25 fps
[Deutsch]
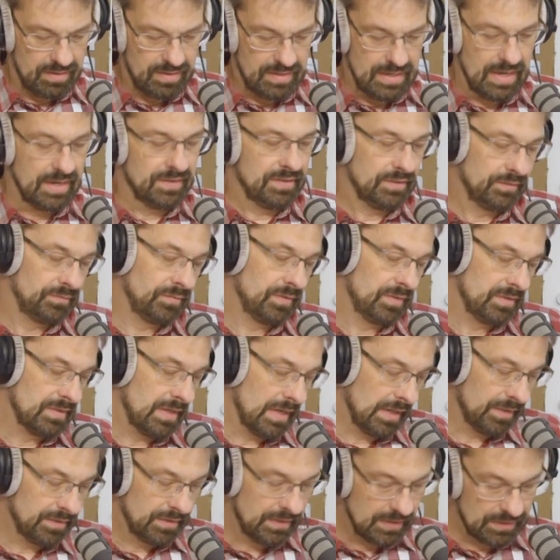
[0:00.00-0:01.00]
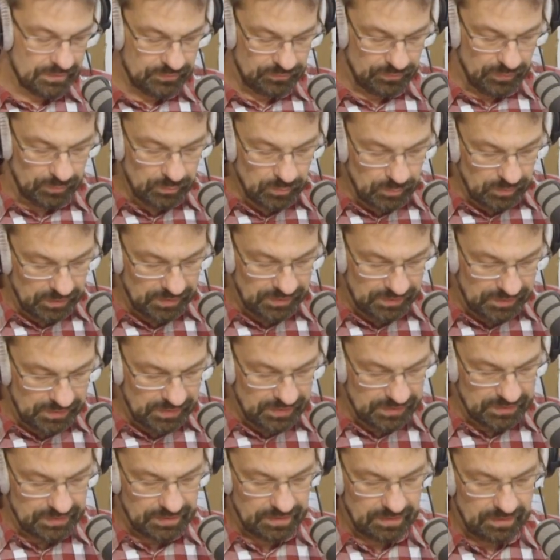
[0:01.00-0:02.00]
Ja, das wird Jani jetzt vermutlich
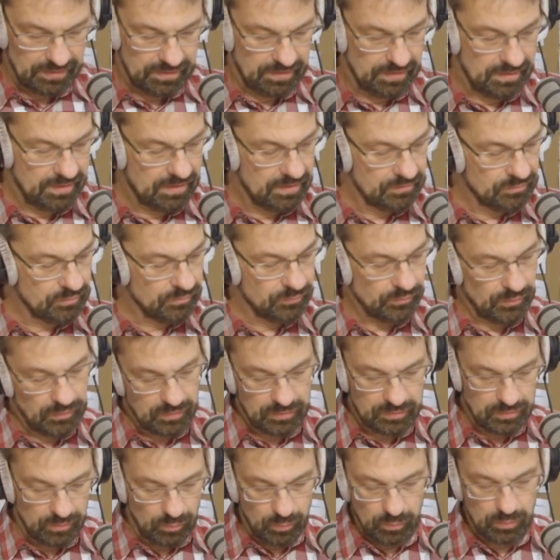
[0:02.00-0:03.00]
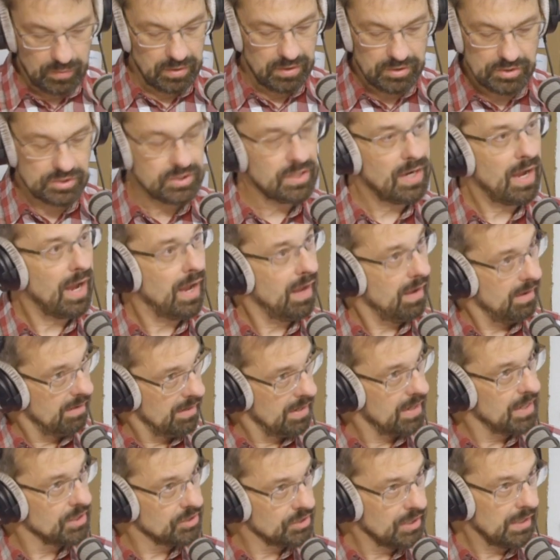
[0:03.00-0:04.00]
nicht äh, sofort logisch
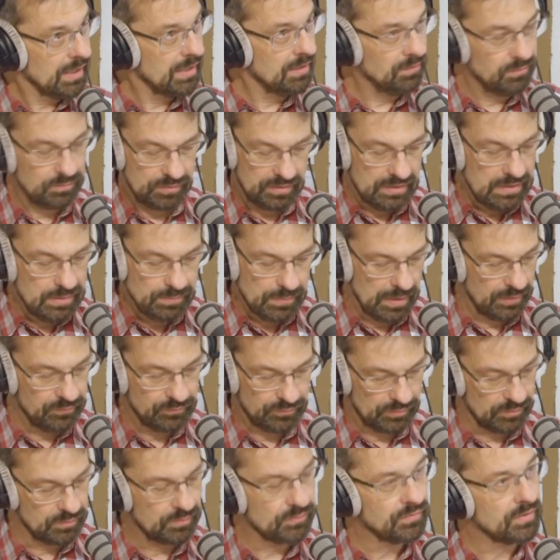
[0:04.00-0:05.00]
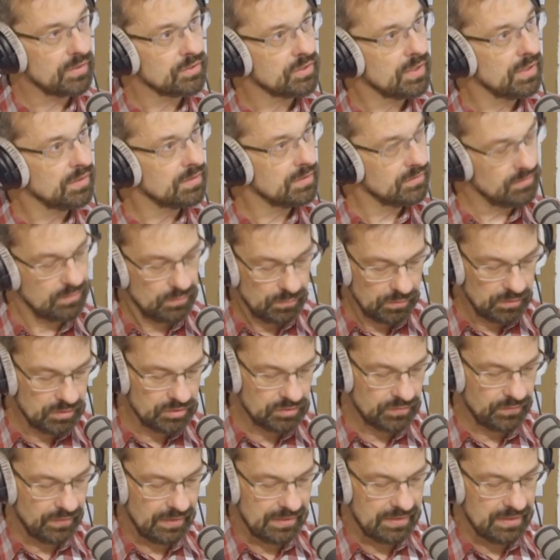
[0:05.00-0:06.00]
äh, erscheinen und niemand von uns erscheint das
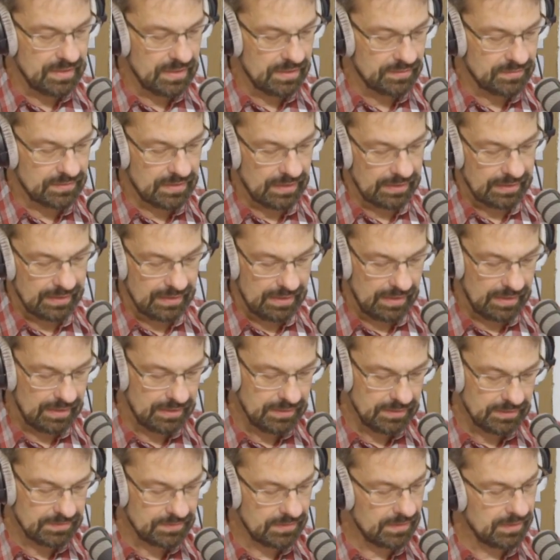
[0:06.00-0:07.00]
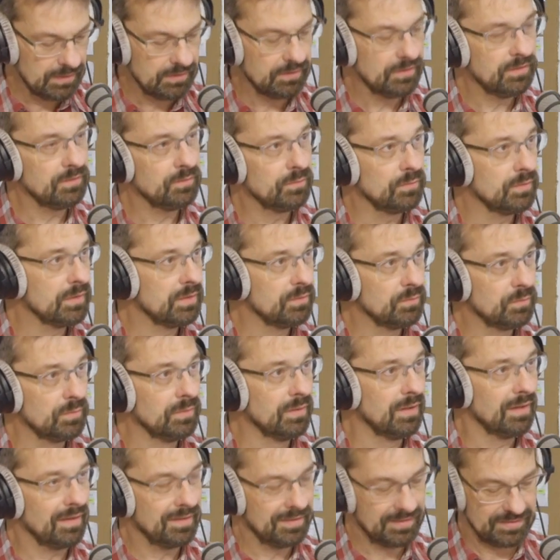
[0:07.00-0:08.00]
logisch, weil hier mhm. ist ein Gleichzeichen und ein
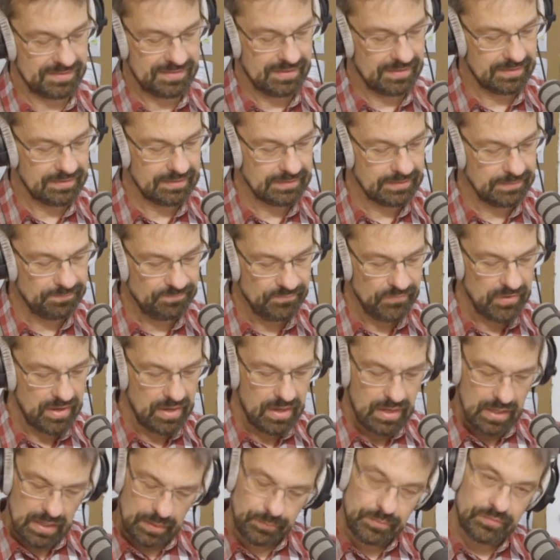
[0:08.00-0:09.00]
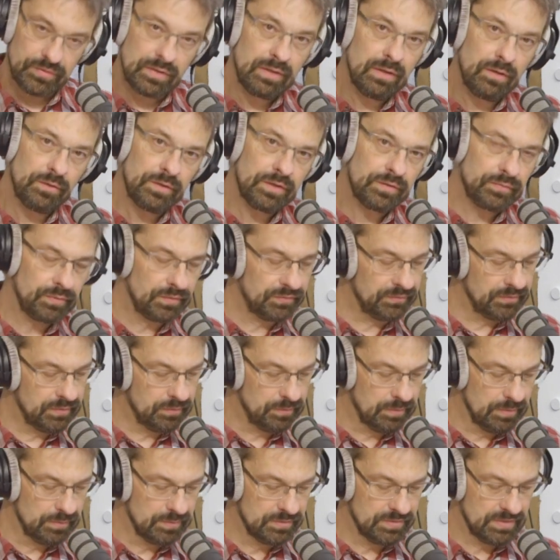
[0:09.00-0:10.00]
Ungleichzeichen. Aber es ist genau das, was die
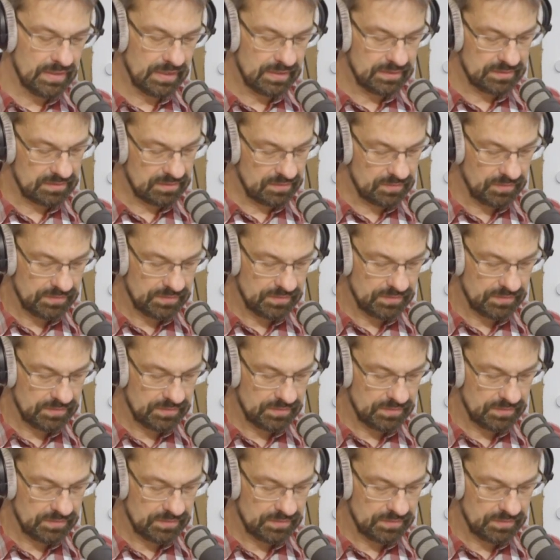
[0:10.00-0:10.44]
Bibel sagt. Mhm.